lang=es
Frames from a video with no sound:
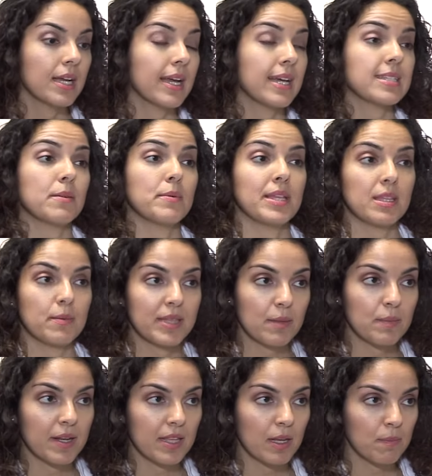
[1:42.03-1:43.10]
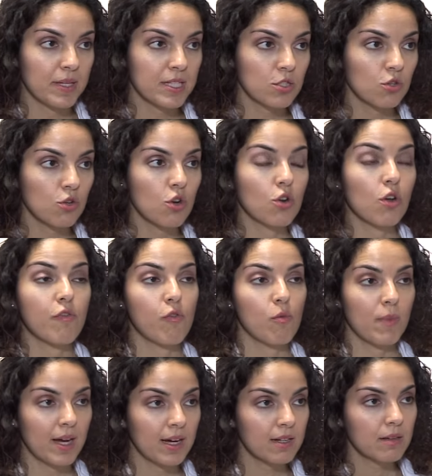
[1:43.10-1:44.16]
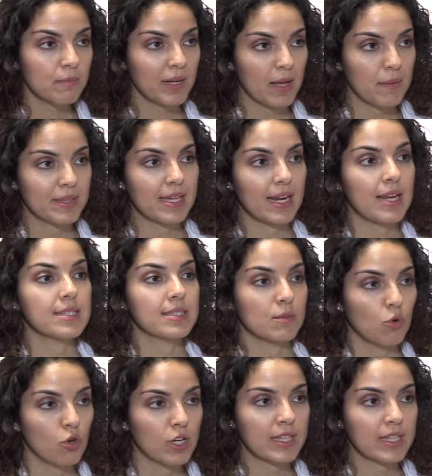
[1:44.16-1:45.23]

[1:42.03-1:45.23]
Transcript: que es evidentemente perder peso, no fumar para evitar el estímulo